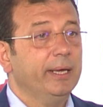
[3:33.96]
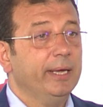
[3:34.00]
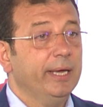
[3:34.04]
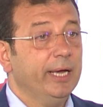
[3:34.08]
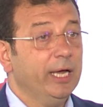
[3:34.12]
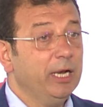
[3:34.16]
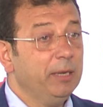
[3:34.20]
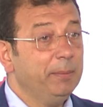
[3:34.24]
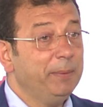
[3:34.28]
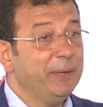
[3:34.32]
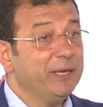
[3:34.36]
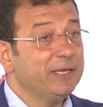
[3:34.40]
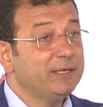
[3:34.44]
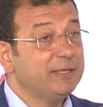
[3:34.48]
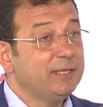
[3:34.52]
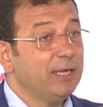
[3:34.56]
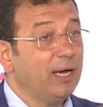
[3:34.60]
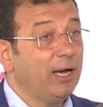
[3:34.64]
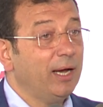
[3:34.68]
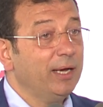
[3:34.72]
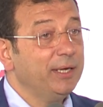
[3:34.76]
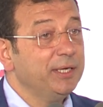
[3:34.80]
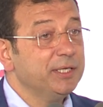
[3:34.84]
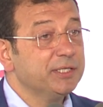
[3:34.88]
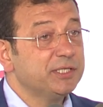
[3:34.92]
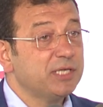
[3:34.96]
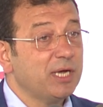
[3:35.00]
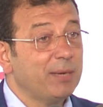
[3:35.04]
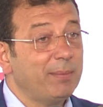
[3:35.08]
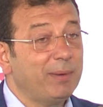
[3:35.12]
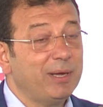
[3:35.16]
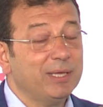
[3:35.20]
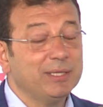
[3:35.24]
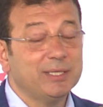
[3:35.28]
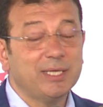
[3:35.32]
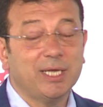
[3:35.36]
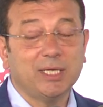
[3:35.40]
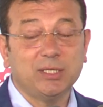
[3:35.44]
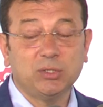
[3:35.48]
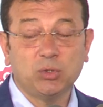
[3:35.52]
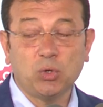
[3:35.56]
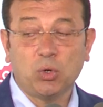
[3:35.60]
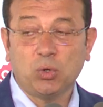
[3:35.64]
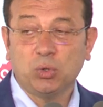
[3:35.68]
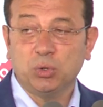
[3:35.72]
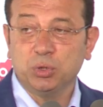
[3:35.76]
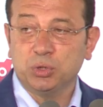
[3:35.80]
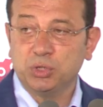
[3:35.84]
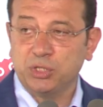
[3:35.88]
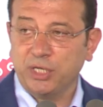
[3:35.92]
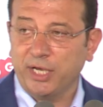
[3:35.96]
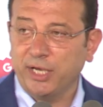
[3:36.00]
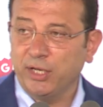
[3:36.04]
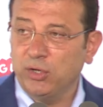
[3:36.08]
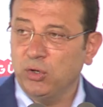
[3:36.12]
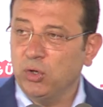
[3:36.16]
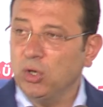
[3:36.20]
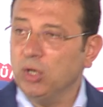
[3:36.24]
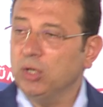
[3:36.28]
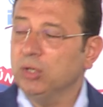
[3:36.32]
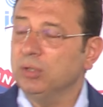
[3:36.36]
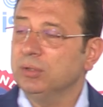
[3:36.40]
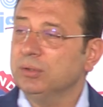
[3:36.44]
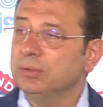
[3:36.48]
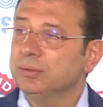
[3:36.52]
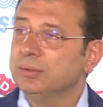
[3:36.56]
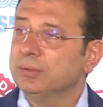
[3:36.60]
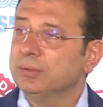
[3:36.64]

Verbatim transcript: Elbette aynı zamanda 9 Eylül